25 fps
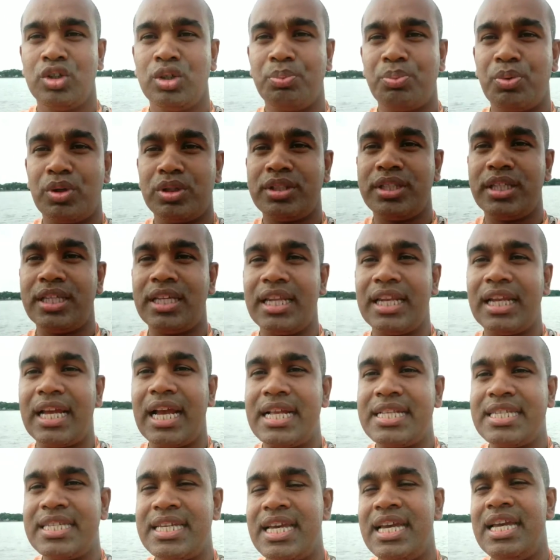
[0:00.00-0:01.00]
তো
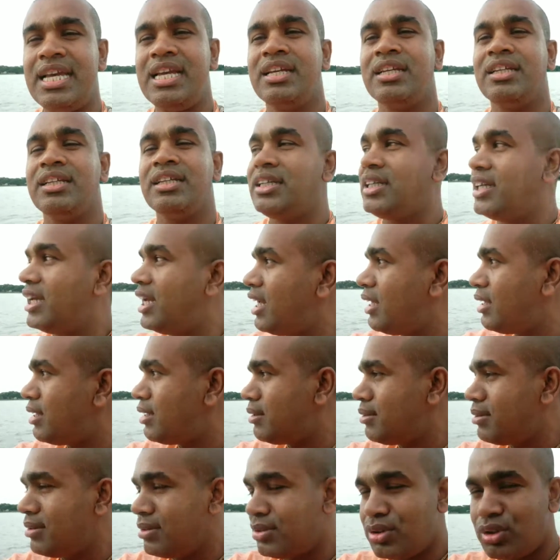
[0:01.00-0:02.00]
প্রত্যেকের কাছে
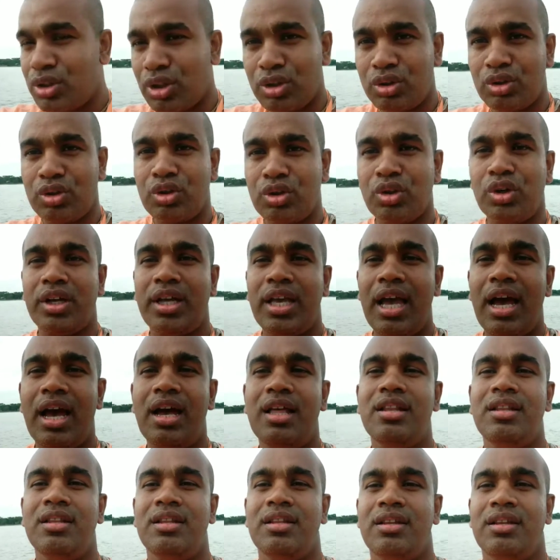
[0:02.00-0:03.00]
এই
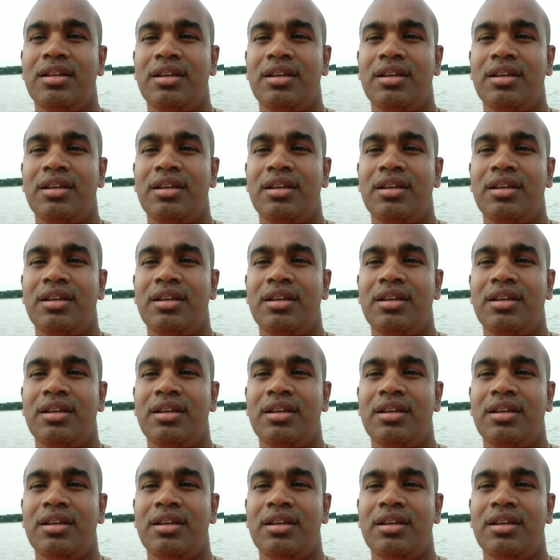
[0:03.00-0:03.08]
তত্ত্বজ্ঞান